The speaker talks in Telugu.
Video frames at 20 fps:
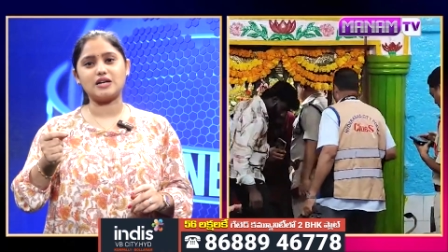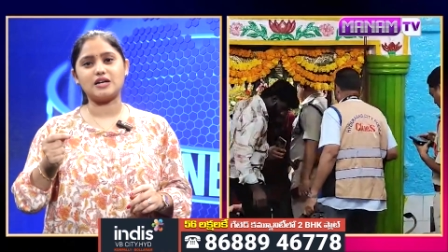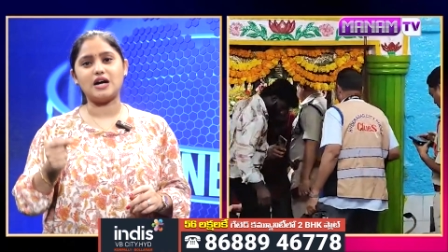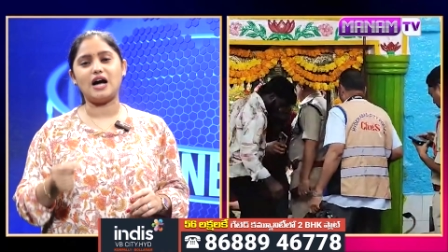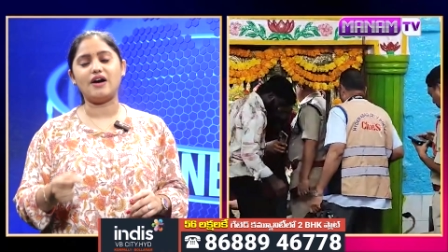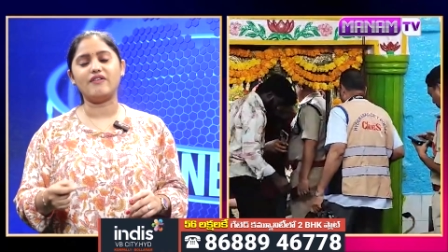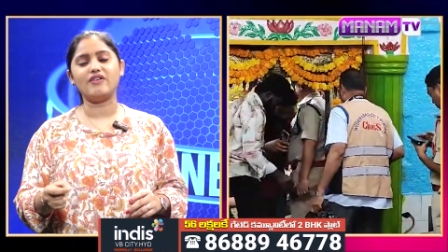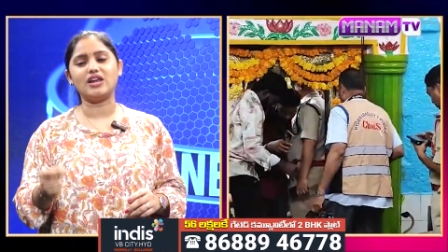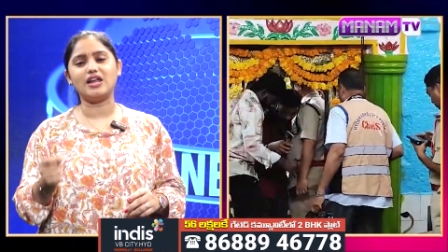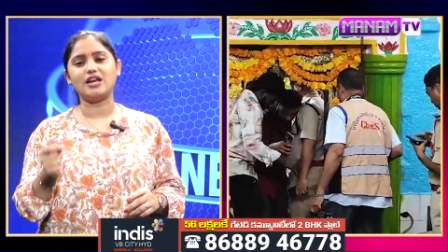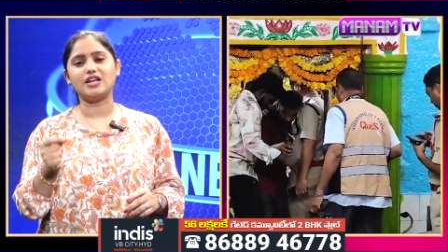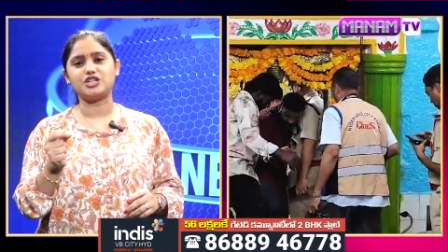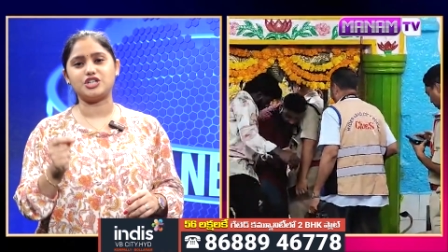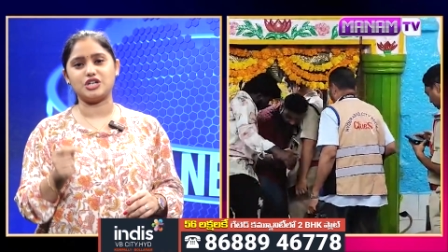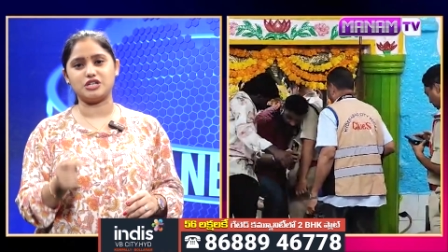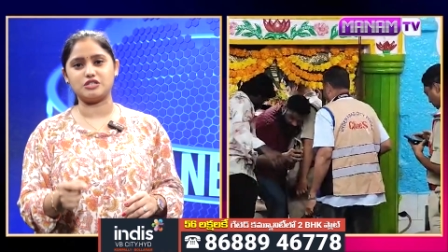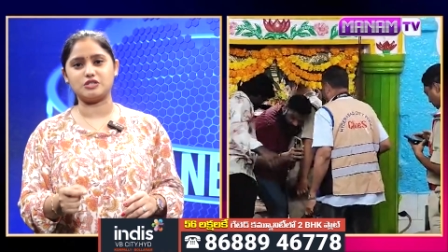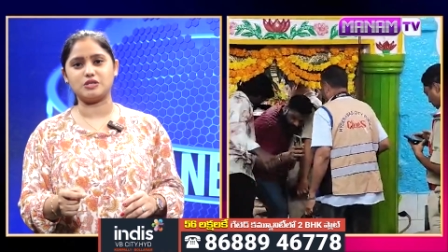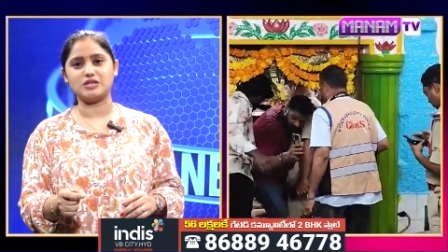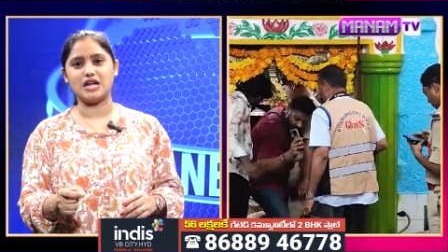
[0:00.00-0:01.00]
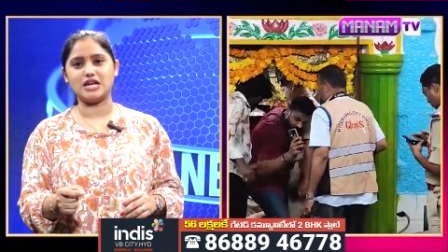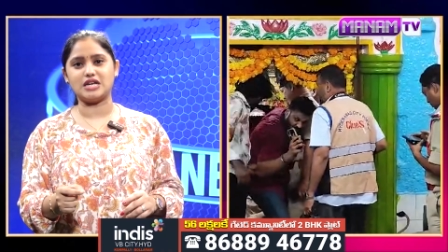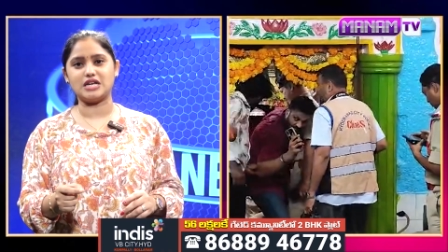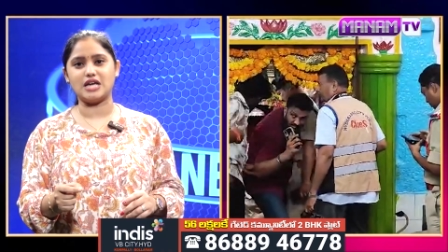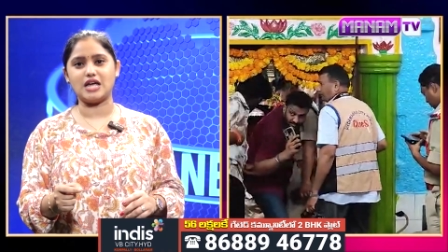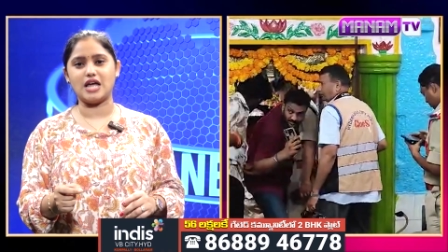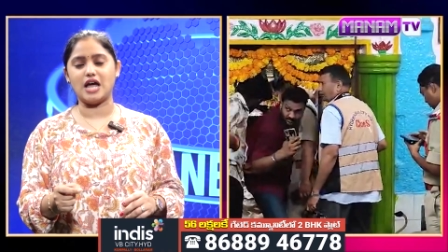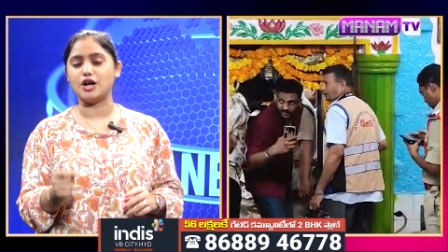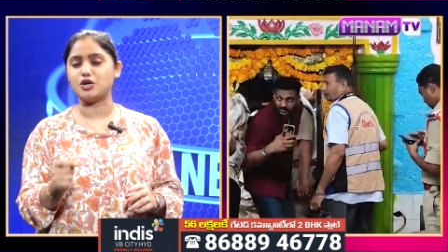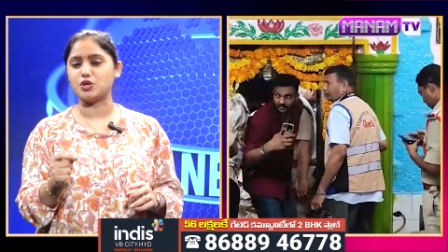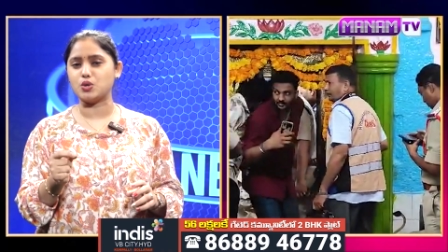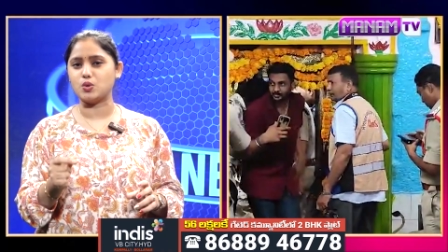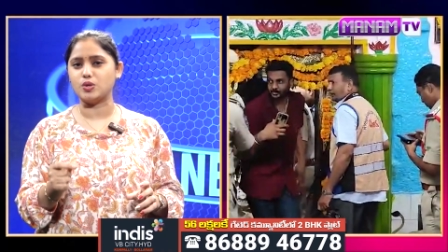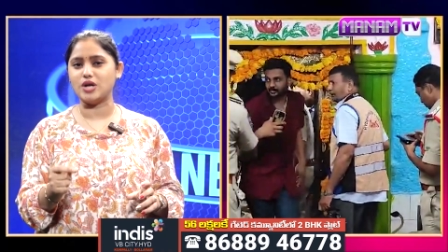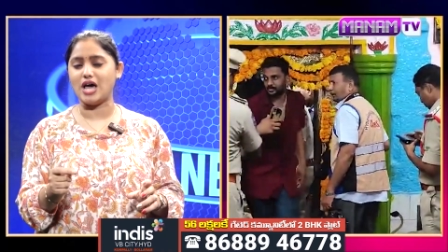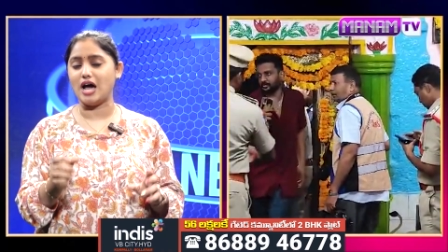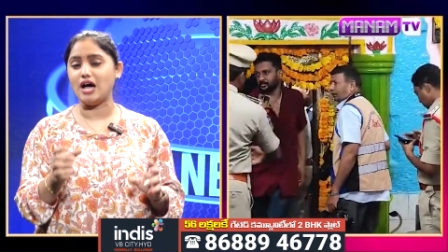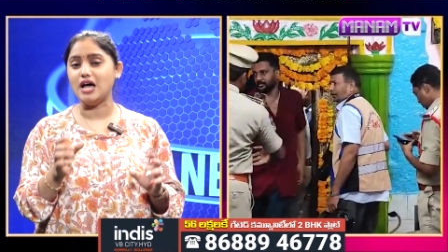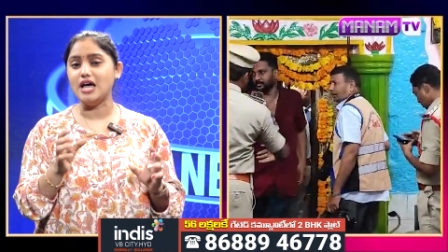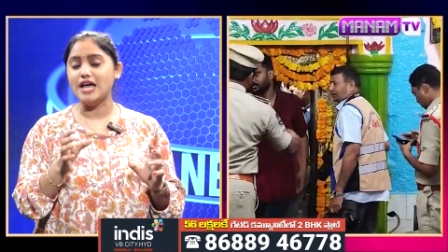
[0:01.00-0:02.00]
కావాలని చేస్తున్నట్టే అంటూ
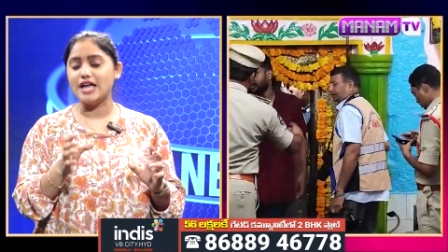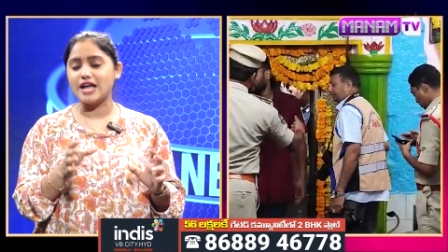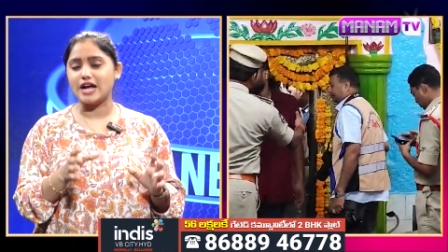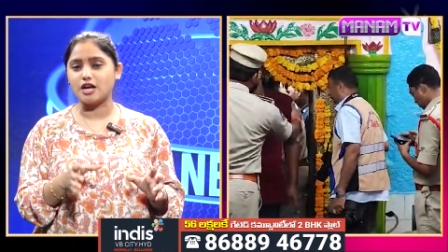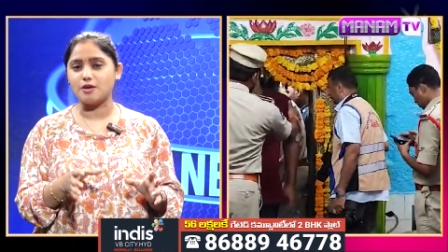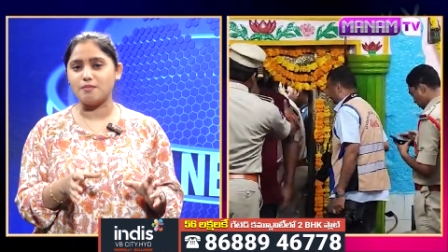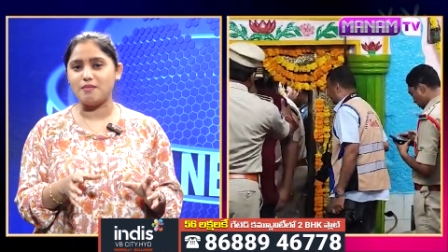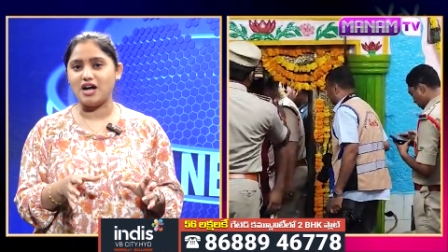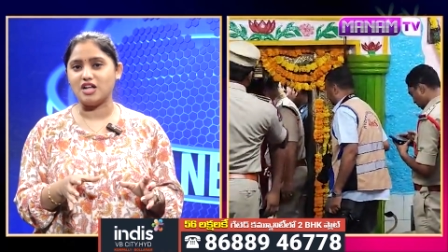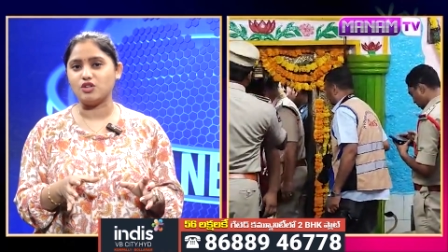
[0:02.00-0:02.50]
కూడా ఇక్కడ